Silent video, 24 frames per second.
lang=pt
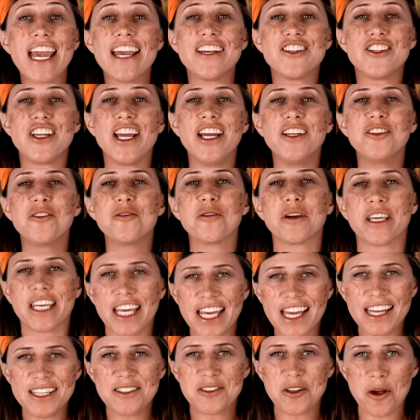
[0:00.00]
QG do
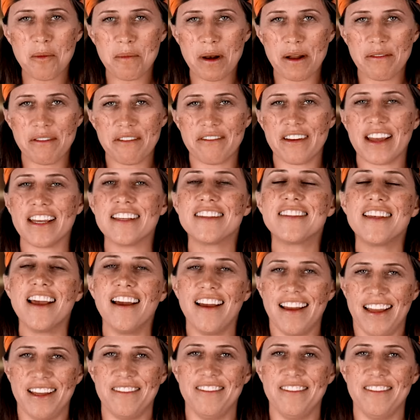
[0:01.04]
Guia de Sobrevivência